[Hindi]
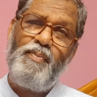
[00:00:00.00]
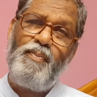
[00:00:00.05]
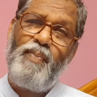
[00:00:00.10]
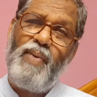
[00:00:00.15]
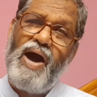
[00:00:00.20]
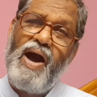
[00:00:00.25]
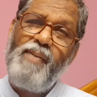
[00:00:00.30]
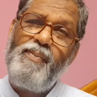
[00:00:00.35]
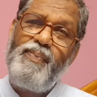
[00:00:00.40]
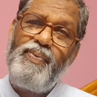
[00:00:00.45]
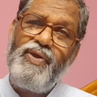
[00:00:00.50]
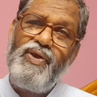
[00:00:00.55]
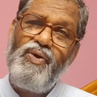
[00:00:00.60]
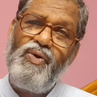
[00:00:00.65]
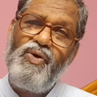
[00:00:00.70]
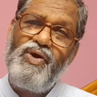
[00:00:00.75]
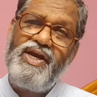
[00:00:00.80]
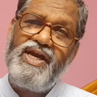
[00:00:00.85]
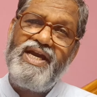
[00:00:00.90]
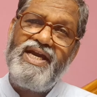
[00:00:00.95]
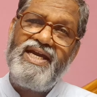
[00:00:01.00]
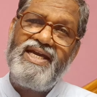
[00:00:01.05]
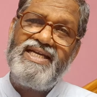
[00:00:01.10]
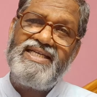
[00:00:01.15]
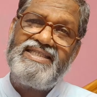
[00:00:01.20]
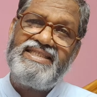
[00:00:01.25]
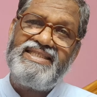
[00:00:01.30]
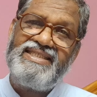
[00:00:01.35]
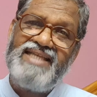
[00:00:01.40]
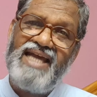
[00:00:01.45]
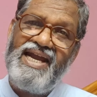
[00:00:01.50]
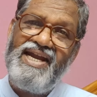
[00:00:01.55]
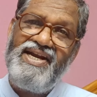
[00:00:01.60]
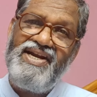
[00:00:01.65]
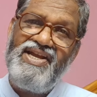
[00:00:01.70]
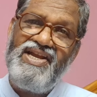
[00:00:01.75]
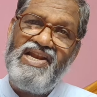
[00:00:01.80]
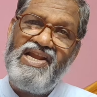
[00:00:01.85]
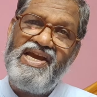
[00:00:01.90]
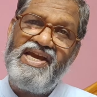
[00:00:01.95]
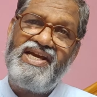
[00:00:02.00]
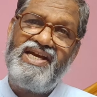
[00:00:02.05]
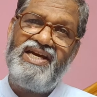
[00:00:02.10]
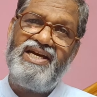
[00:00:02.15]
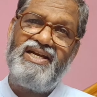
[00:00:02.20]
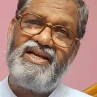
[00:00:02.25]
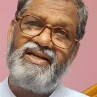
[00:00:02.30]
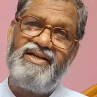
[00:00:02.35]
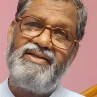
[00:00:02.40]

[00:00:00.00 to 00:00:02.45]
पापियों के साइड लेकर